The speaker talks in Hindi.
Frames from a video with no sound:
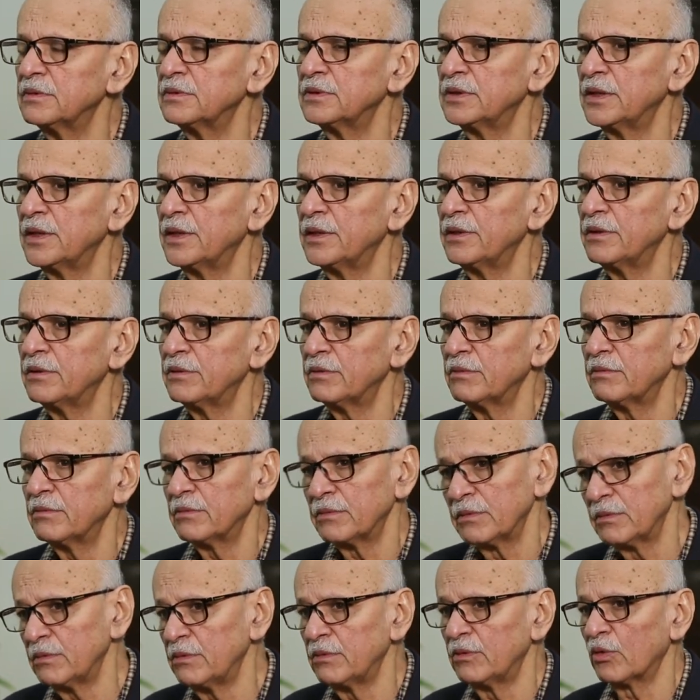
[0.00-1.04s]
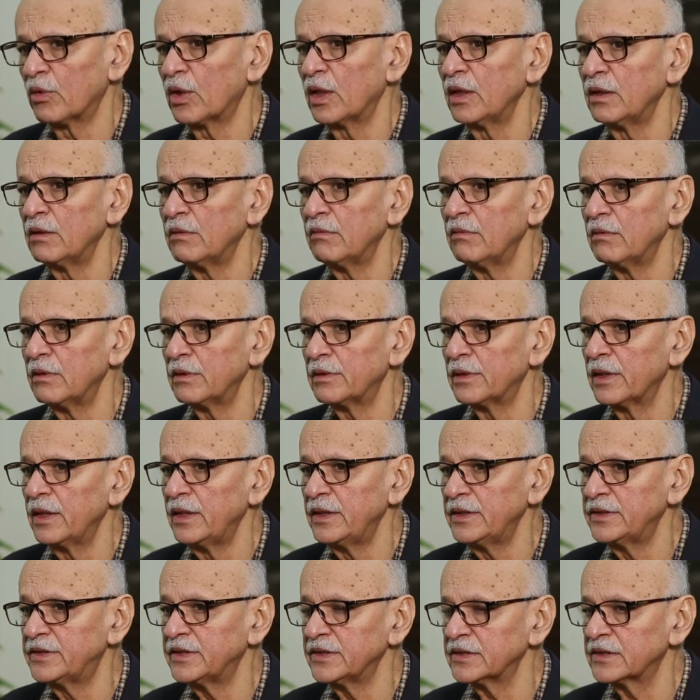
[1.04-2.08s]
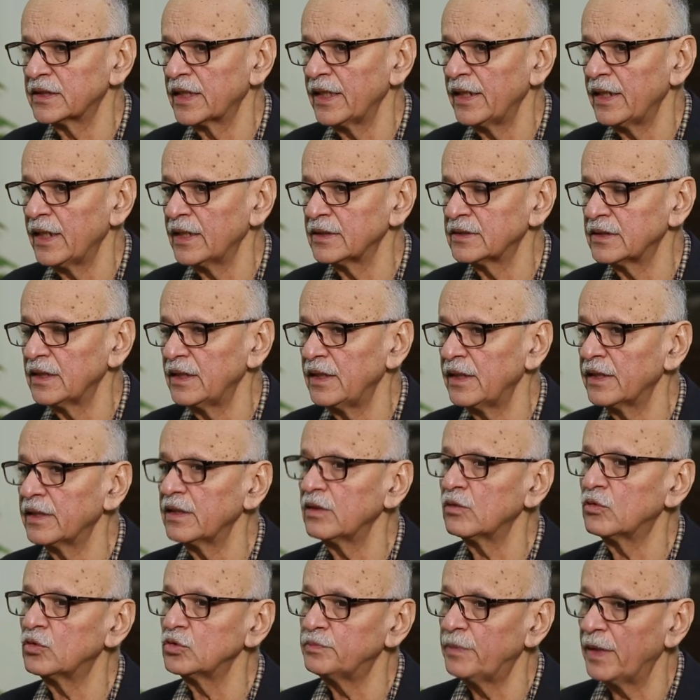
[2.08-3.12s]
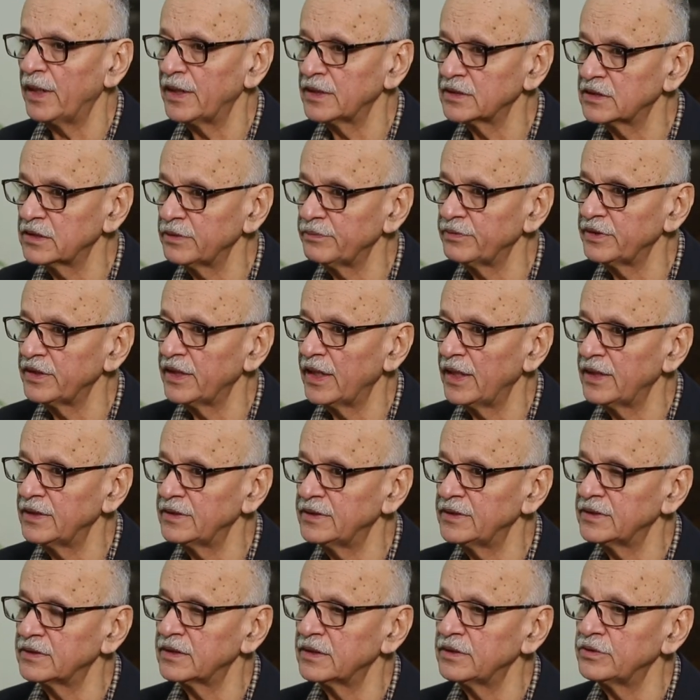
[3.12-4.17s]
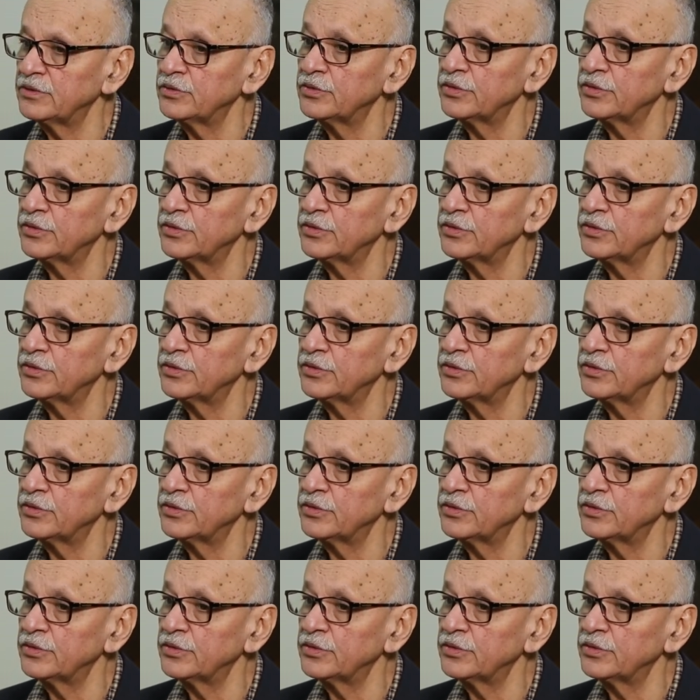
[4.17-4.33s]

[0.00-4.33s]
ये लोकल रिलीजन्स कहलाते हैं लेकिन कुछ बाहर से भी आए जैसे